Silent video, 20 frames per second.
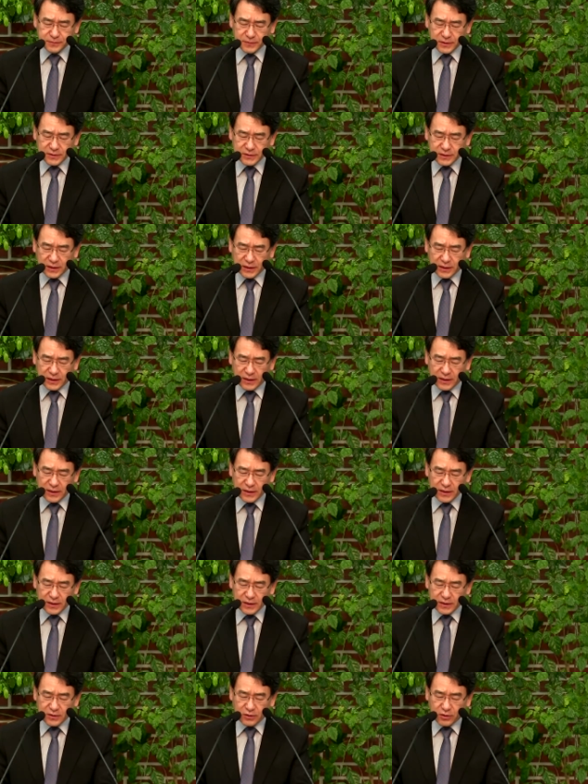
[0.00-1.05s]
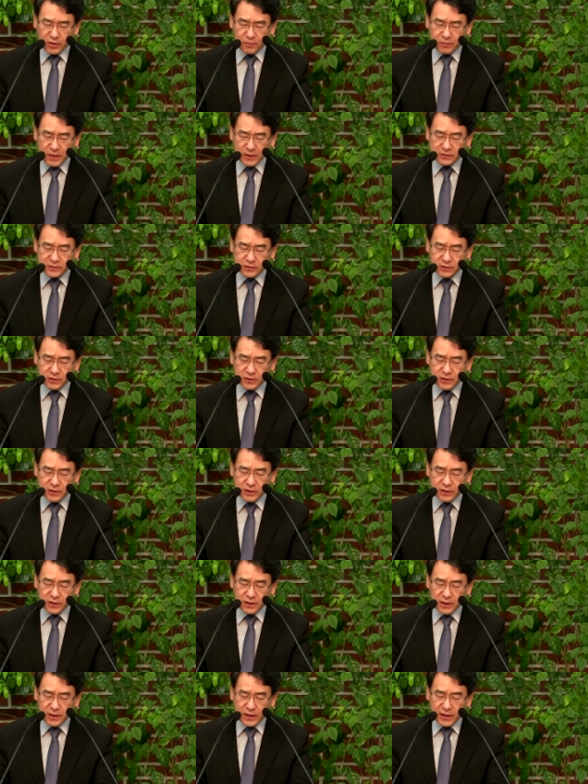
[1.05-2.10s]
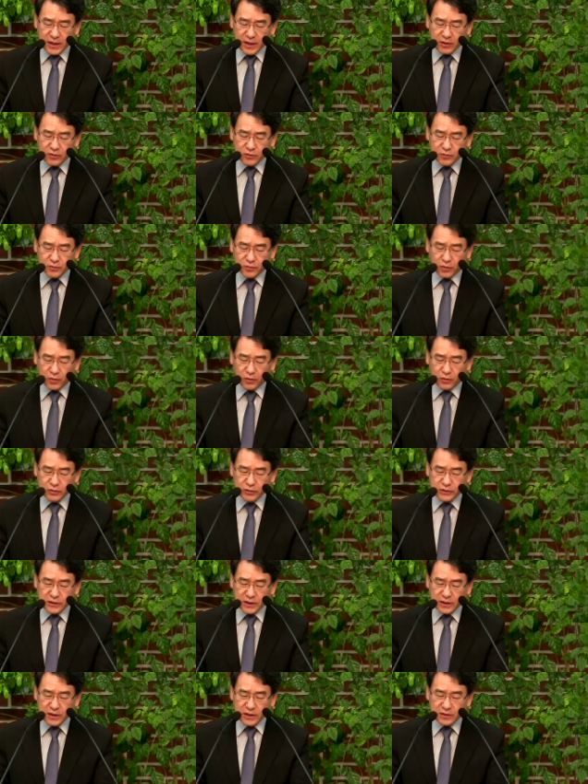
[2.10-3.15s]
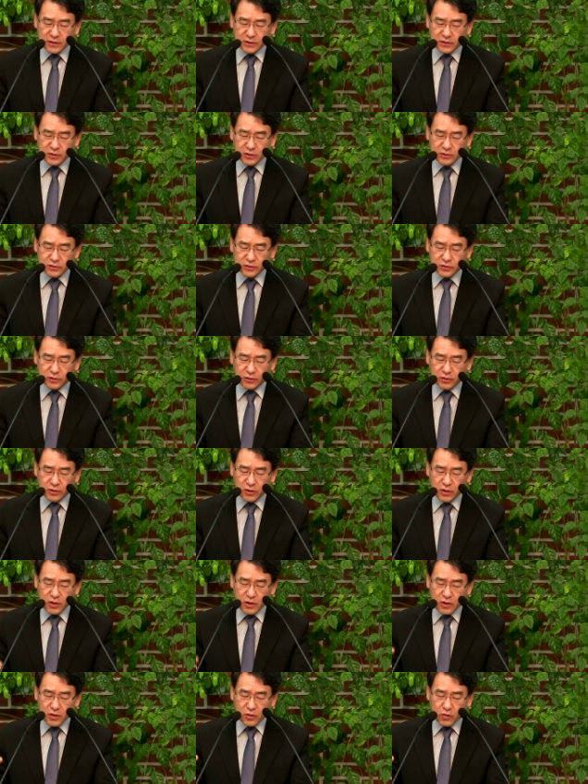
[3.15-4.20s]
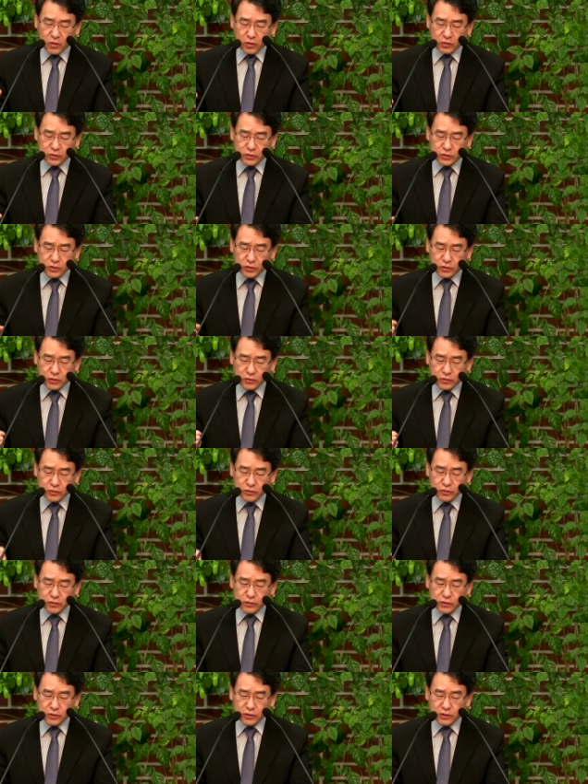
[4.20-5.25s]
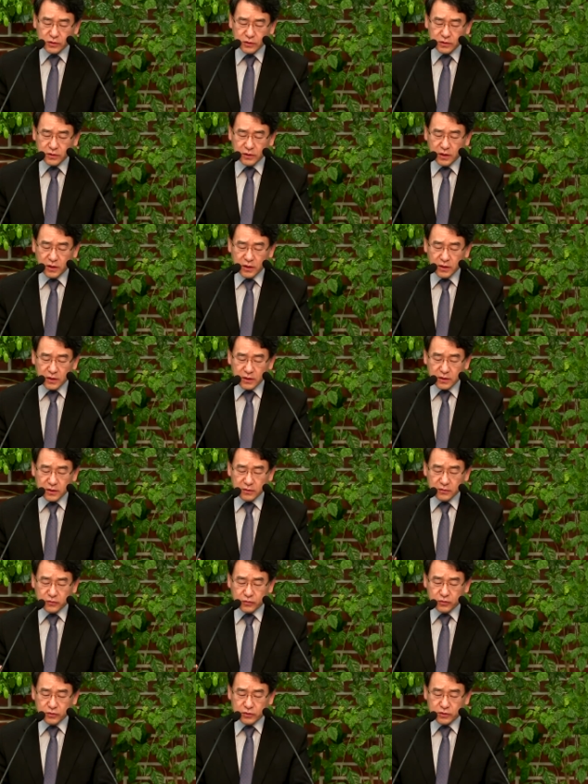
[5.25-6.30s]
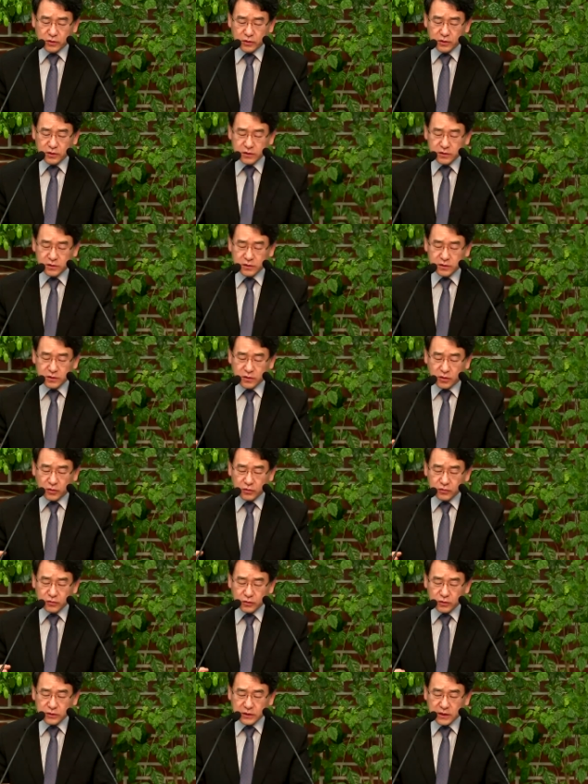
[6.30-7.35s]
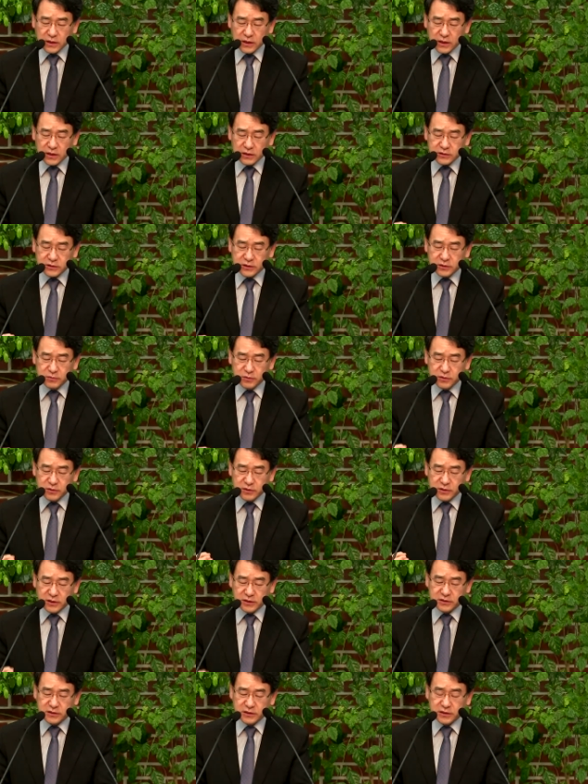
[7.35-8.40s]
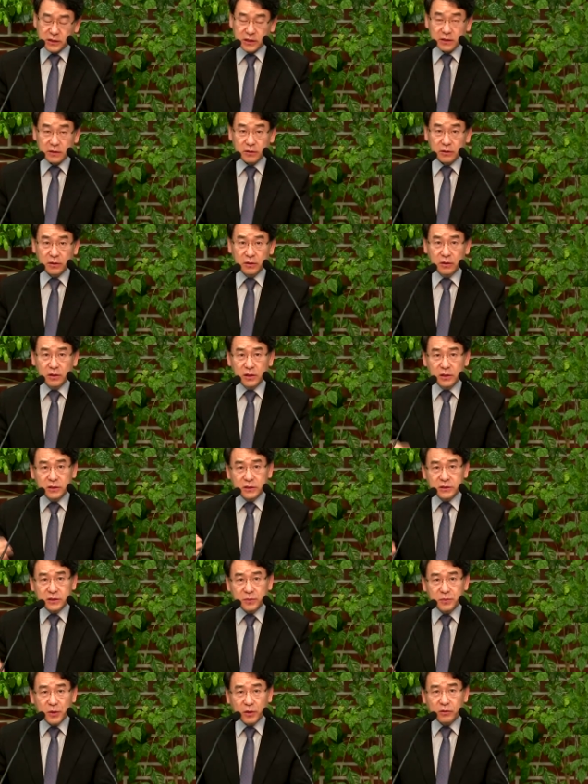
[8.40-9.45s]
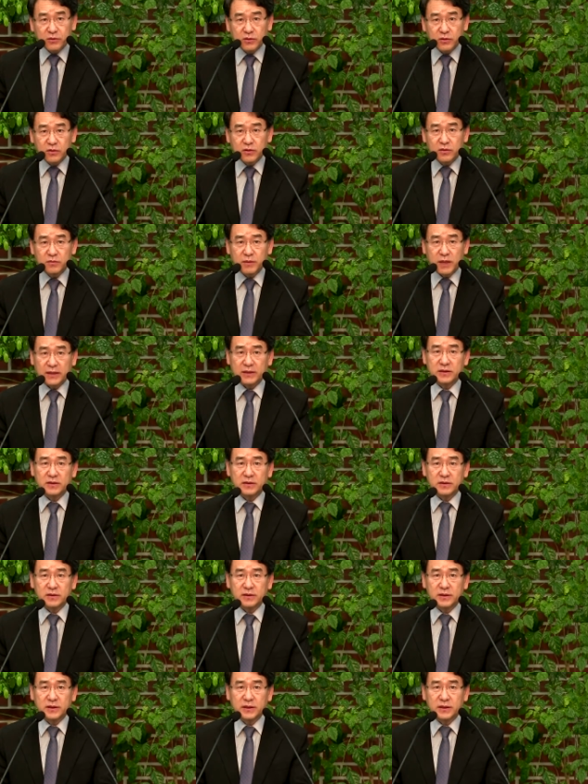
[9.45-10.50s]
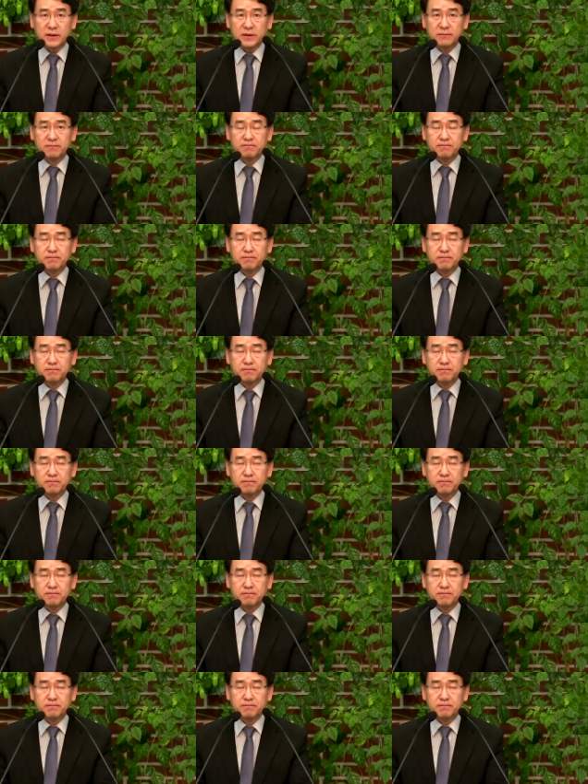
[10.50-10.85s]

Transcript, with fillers: 자, 여기 백성이 애굽 온 땅에 흩어져 곡초 구루더기를 구루터기를 거두어다가 집을 대신하여 이제 벽돌을 만드는데